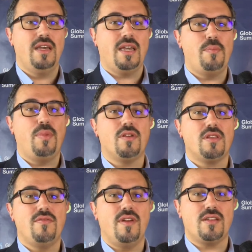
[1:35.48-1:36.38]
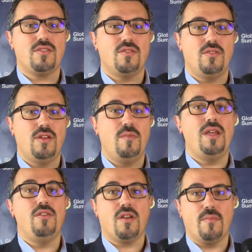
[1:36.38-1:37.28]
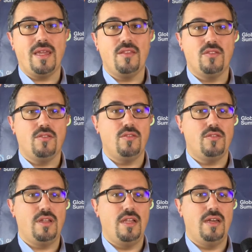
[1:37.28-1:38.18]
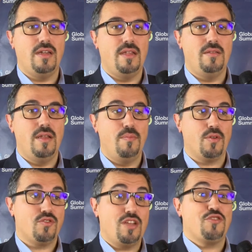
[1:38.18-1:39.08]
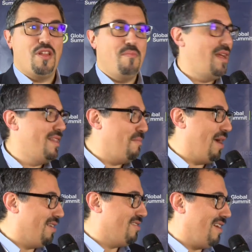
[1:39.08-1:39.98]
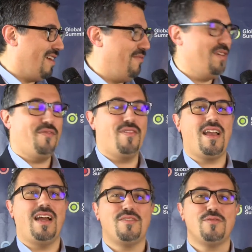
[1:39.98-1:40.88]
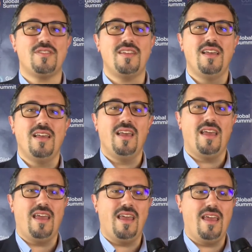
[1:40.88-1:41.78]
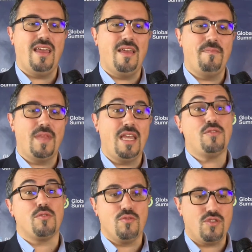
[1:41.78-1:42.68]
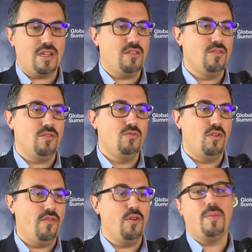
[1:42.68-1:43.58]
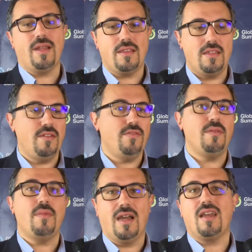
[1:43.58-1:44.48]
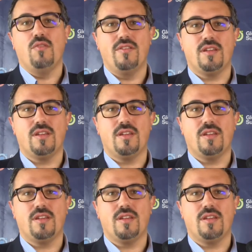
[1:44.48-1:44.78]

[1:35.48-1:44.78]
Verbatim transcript: che porti verso il miglioramento del, del, del processo del mal di pancia verificatosi e, ehm, introducendo nuove operative ma anche nuove